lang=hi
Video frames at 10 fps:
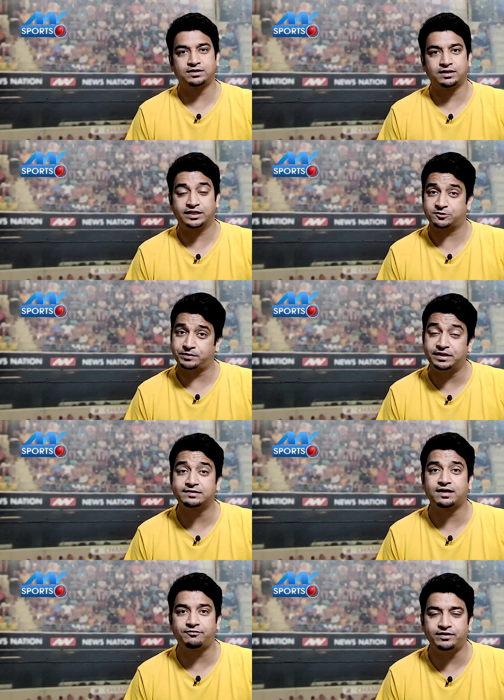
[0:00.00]
था
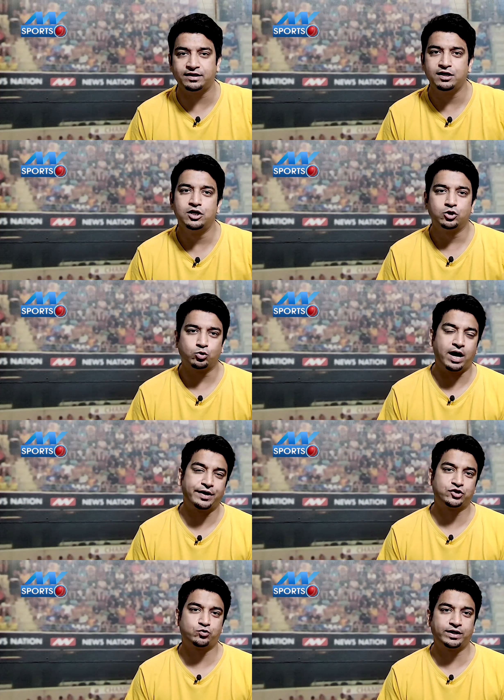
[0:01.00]
एक्सपीरियंस काफ़ी है तो
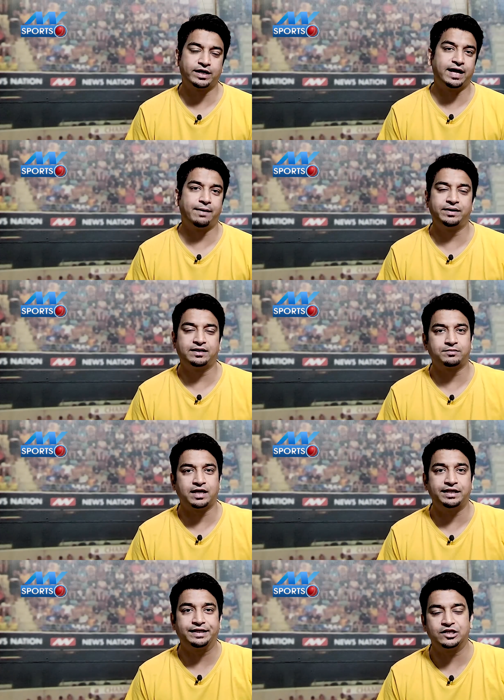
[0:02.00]
आर अश्विन का नाम भी
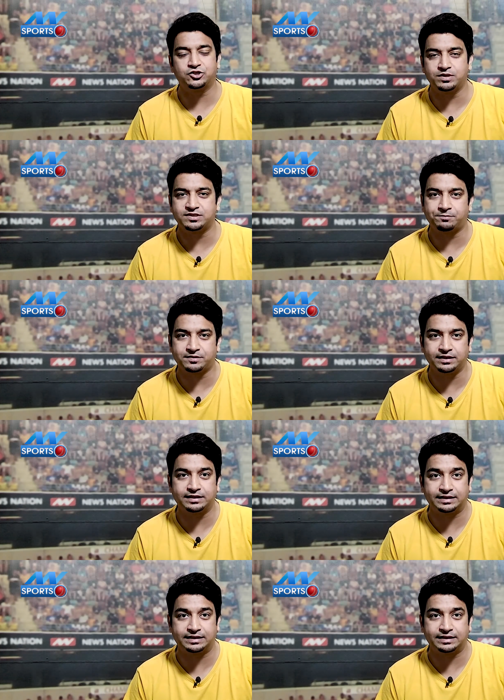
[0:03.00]
कप्तानी की लिस्ट में सबसे